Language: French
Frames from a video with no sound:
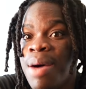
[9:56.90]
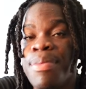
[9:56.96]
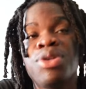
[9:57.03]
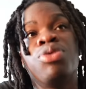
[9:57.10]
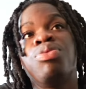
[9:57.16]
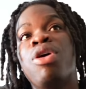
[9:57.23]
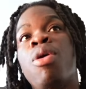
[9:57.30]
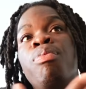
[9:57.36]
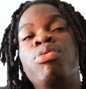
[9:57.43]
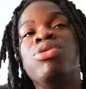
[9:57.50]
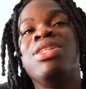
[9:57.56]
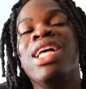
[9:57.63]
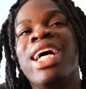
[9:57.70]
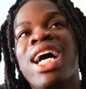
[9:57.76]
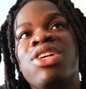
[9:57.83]
en
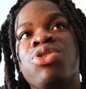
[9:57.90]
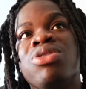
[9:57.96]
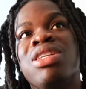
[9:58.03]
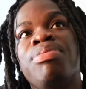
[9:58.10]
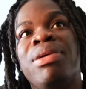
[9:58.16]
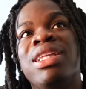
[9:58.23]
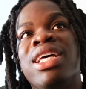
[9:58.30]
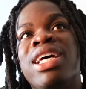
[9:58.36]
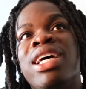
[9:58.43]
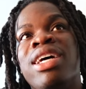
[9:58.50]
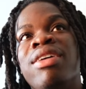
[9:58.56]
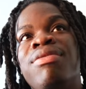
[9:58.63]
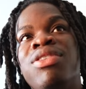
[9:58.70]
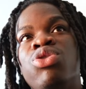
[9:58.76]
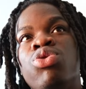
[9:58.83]
plus, les réactions, ce pas
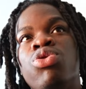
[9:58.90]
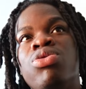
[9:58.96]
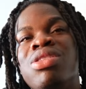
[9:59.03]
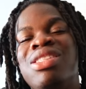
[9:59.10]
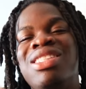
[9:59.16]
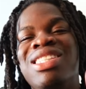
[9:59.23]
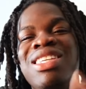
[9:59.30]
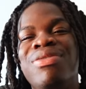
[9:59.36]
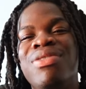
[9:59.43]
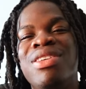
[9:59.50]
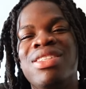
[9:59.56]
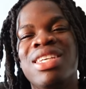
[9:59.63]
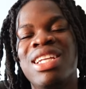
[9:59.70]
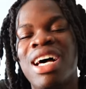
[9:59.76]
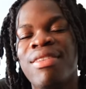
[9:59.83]
des vidéos
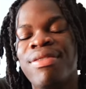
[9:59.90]
difficiles à